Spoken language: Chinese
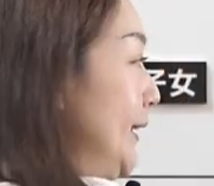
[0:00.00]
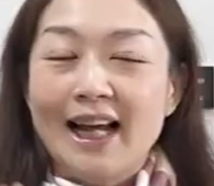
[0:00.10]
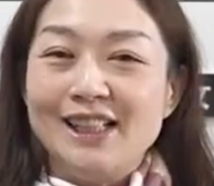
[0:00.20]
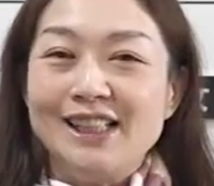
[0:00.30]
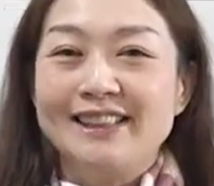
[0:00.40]

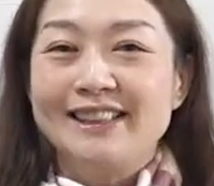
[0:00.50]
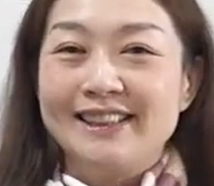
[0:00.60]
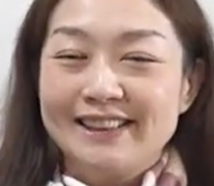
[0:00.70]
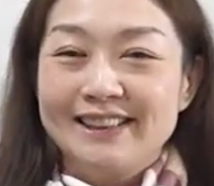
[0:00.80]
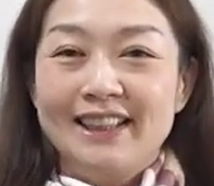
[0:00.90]
太阴
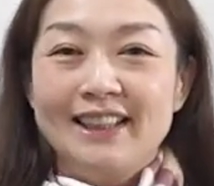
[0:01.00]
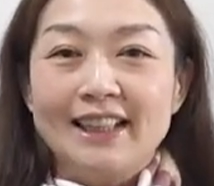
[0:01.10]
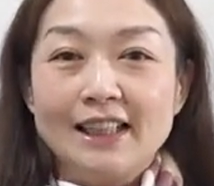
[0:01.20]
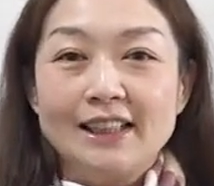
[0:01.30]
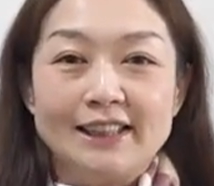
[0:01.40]
星，
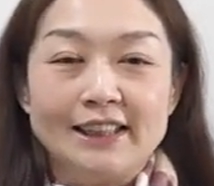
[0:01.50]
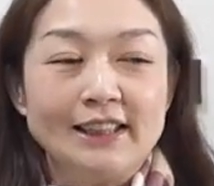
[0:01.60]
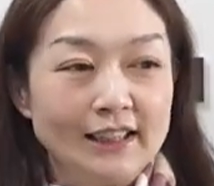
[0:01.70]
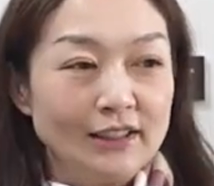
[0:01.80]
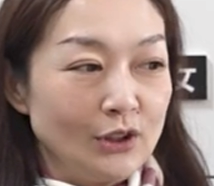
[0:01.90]
太阴
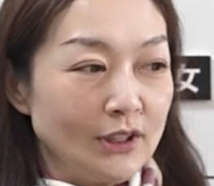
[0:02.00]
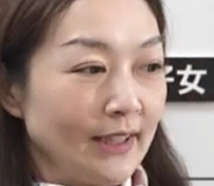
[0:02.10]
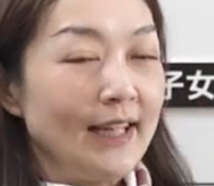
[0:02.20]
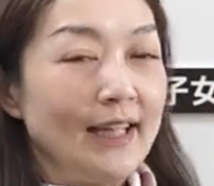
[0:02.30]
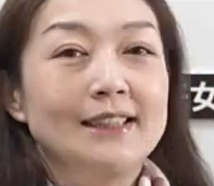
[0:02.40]
星呢，就
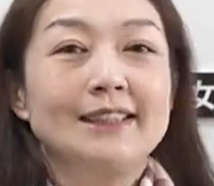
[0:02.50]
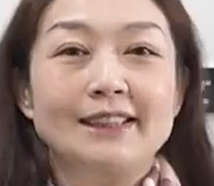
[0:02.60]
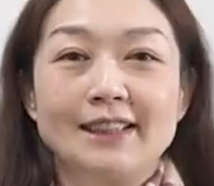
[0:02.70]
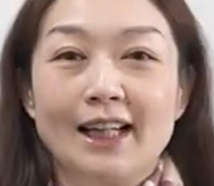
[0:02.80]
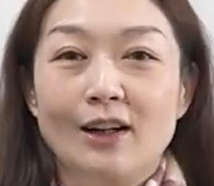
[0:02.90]
像太阳
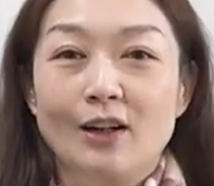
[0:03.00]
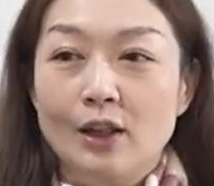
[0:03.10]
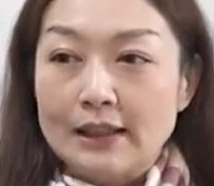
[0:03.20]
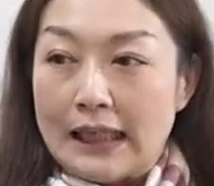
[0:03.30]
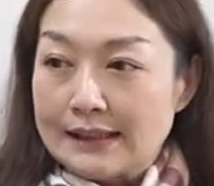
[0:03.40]
星一样哦，
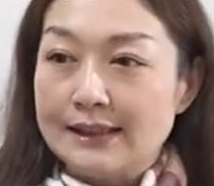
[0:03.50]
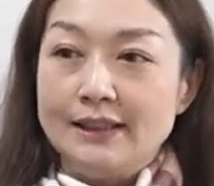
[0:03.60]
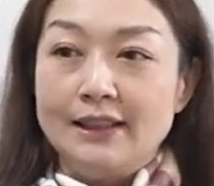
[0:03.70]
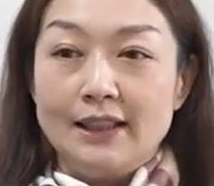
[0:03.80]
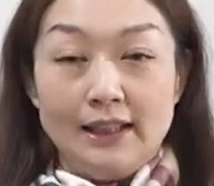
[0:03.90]
它
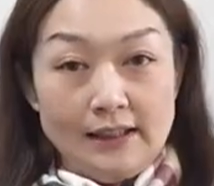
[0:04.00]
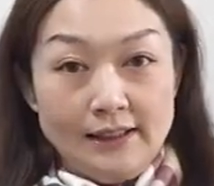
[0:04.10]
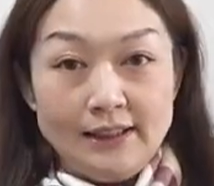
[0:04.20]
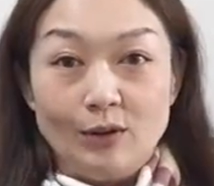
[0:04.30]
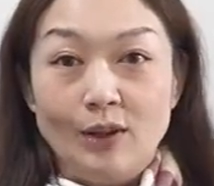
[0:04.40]
是一个
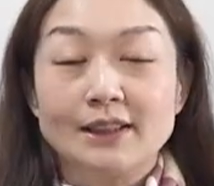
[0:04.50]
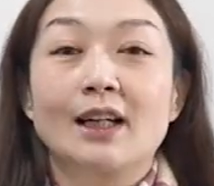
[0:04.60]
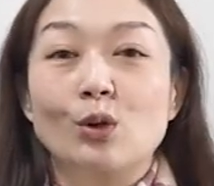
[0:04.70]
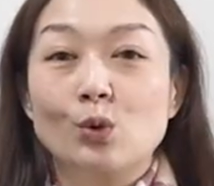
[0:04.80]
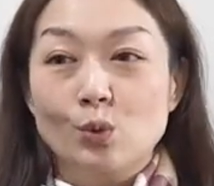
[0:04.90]
很喜欢
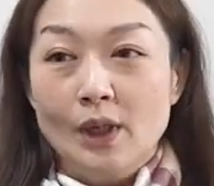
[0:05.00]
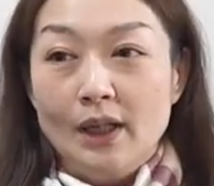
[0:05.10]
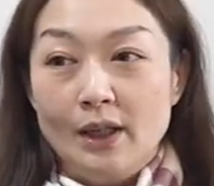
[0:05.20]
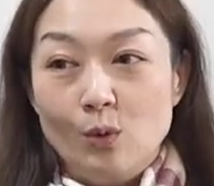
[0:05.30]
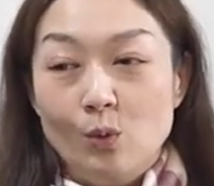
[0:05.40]
照顾、
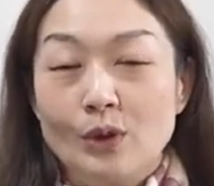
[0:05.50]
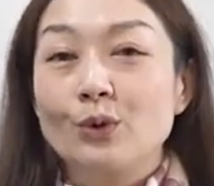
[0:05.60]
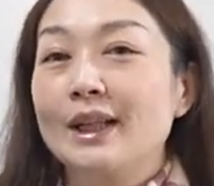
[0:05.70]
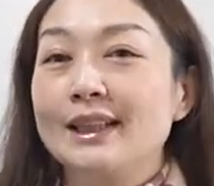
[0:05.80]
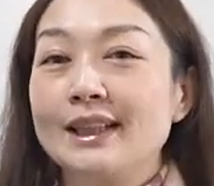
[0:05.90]
很
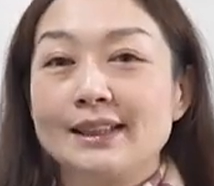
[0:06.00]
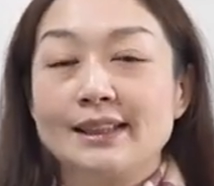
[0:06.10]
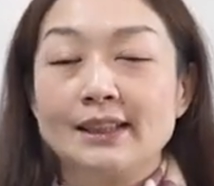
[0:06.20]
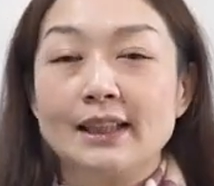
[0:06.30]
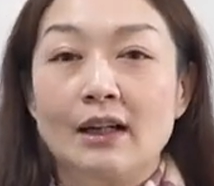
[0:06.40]
温暖的一个
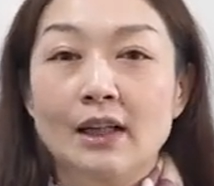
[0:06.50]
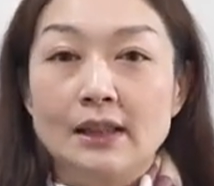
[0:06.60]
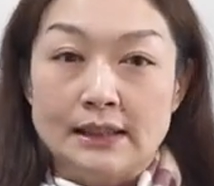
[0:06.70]
星耀。